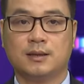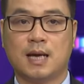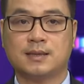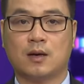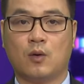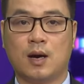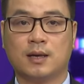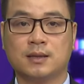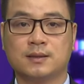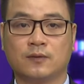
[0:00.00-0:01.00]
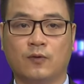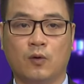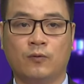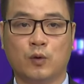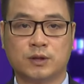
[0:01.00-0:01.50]
Đa dạng hóa các dịch
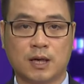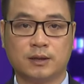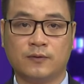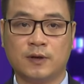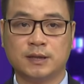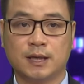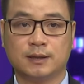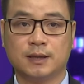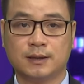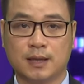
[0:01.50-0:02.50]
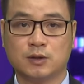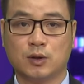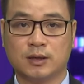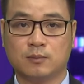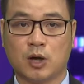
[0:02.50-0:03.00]
vụ phụ trợ để phát triển kinh tế du
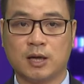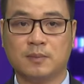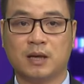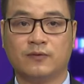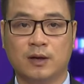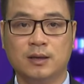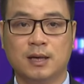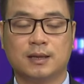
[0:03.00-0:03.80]
lịch một cách bền vững